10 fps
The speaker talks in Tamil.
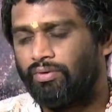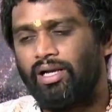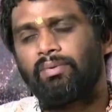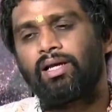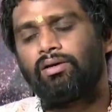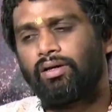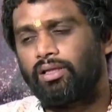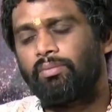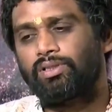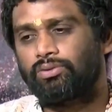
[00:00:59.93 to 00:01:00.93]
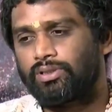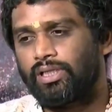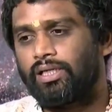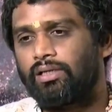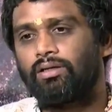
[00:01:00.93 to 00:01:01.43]
வலிமையிலையும் அதே மாதிரி
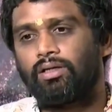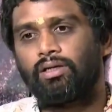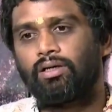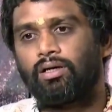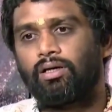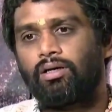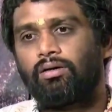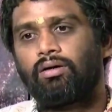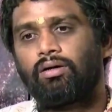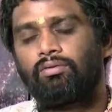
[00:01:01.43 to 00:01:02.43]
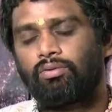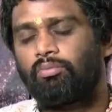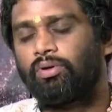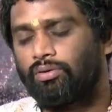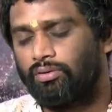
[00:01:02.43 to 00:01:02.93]
சோஷியலி ரொம்ப